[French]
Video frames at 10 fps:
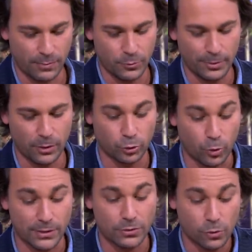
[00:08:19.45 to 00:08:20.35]
Numéro
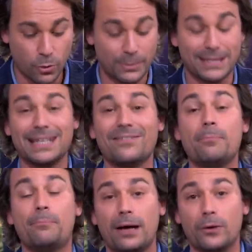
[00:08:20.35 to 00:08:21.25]
3, ce couple qui n'avait
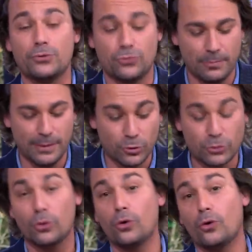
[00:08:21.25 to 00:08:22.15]
pas reçu le mémo
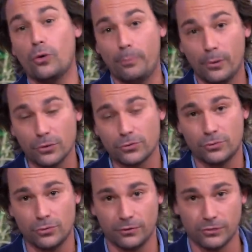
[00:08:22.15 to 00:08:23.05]
sur le report du coup
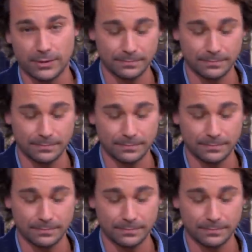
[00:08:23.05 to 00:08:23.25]
d'envoi.